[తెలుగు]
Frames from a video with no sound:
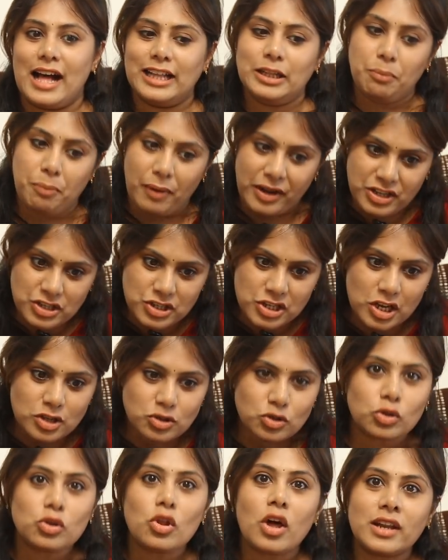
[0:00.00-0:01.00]
అది పని
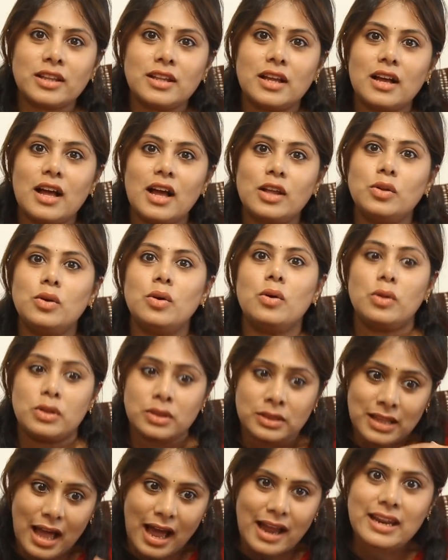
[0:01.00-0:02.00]
చేస్తుందో అర్థం కాదు
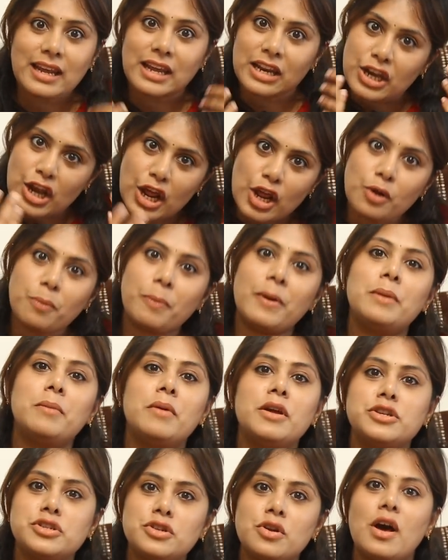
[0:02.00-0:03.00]
దానికి నేను పని
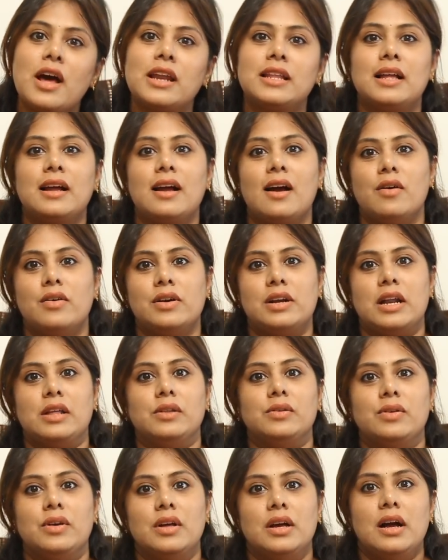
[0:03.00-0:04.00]
మనిషినో అర్థం
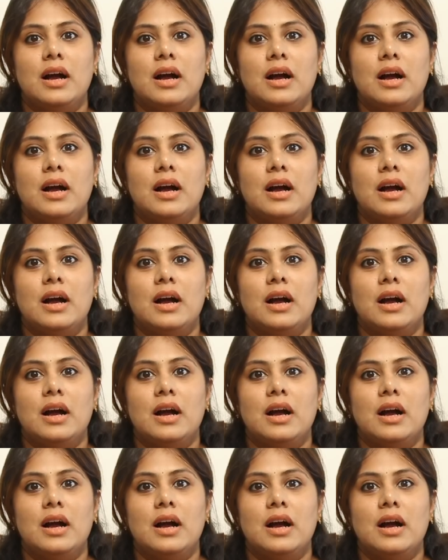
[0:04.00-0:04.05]
కావట్లేదు